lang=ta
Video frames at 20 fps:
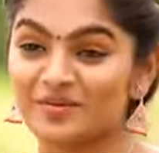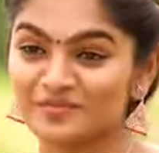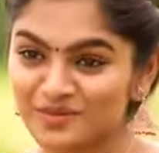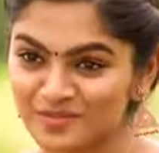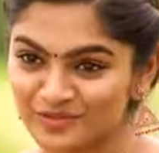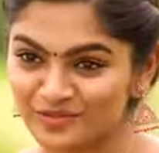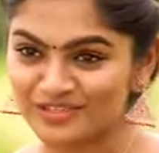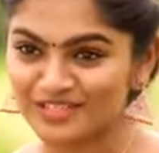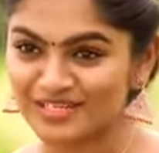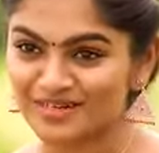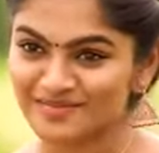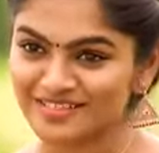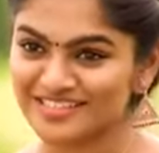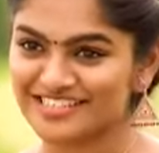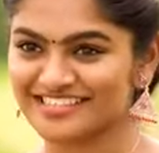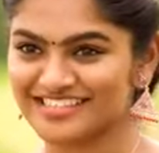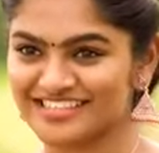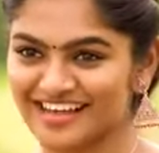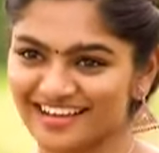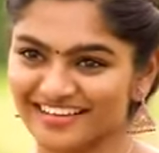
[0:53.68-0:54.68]
நம்ம
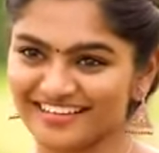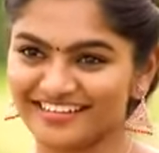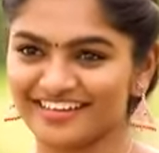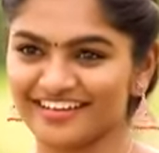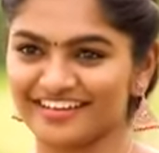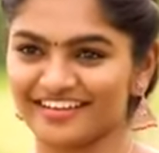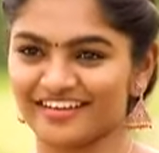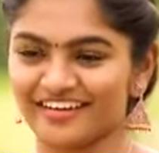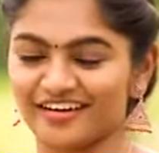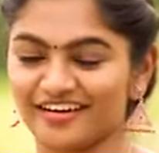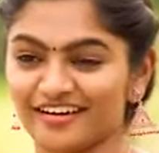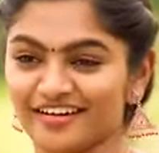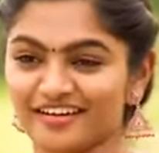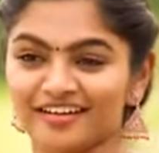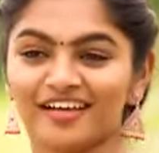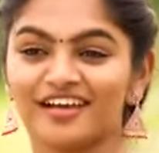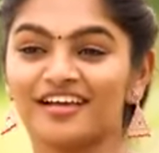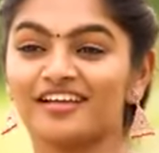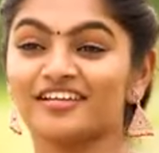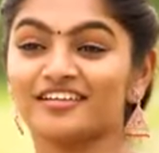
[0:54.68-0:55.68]
முதலமைச்சர் ஸ்டாலின் ஐயா
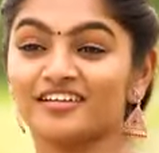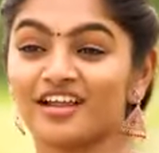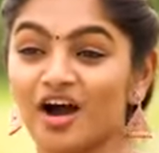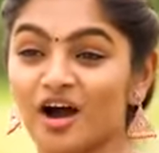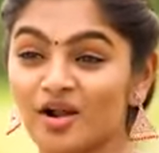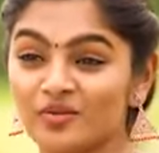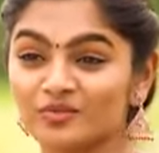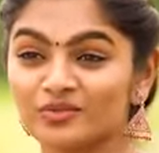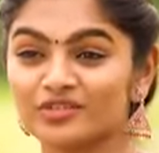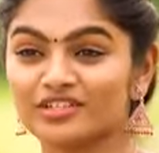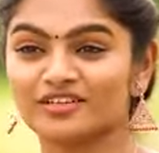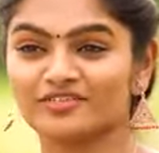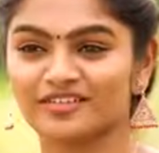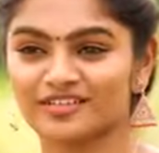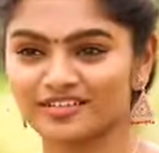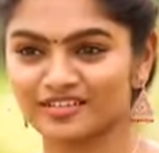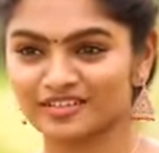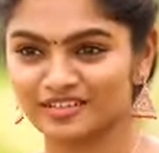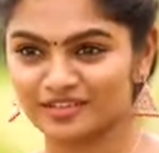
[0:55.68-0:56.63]
நான் முதல்வன்